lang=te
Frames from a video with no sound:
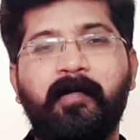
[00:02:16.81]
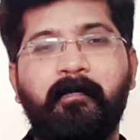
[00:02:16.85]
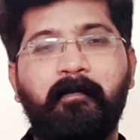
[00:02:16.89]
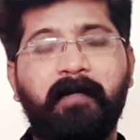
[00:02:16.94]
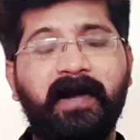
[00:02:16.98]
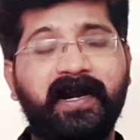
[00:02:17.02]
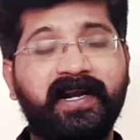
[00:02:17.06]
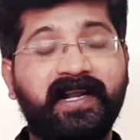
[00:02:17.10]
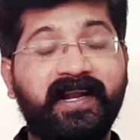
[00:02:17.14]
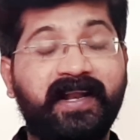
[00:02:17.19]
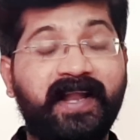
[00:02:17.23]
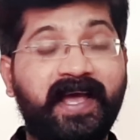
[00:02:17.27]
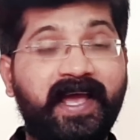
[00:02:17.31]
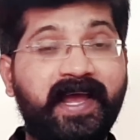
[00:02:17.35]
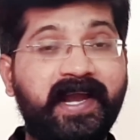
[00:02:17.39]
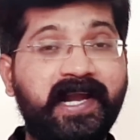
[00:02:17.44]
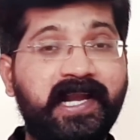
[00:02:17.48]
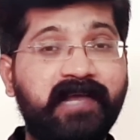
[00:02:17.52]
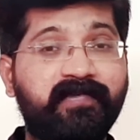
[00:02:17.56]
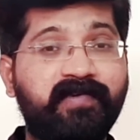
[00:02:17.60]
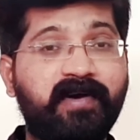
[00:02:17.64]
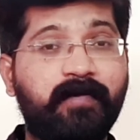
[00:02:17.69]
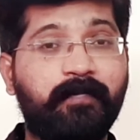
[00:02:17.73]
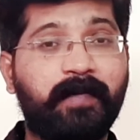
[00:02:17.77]
బట్
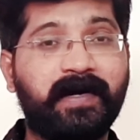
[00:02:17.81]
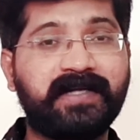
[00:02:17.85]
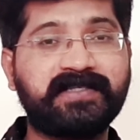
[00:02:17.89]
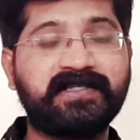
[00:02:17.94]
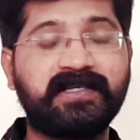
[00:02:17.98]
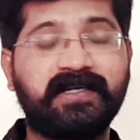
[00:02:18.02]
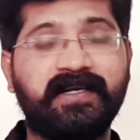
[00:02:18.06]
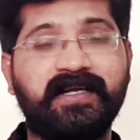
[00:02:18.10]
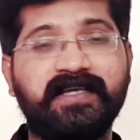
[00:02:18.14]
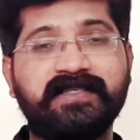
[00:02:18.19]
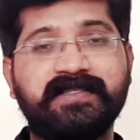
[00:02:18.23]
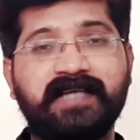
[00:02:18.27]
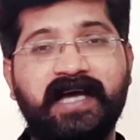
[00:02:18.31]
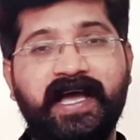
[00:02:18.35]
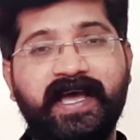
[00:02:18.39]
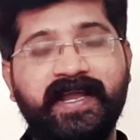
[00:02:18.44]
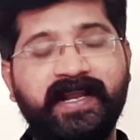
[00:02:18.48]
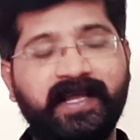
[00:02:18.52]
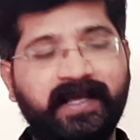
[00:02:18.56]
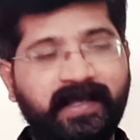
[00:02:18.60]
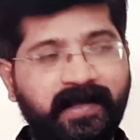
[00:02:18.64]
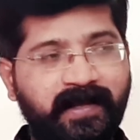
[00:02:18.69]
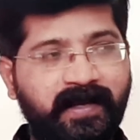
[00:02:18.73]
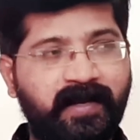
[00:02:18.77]
నైంటీ ఫైవ్ పర్సెంటేజ్
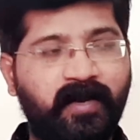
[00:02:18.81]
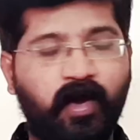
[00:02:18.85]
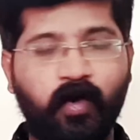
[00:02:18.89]
ఆయనకి